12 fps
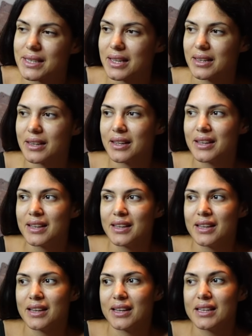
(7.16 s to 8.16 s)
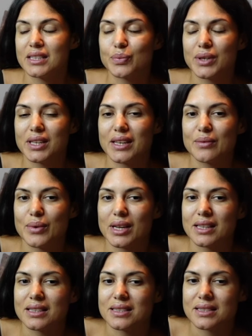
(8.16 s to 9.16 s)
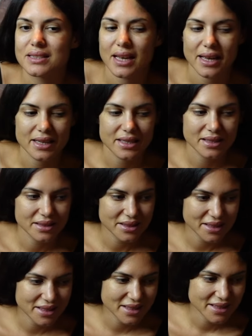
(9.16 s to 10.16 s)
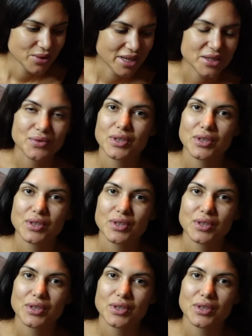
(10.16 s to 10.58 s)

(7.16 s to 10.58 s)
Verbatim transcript: kennen. Ich bin jemand, ich zeichne oder ich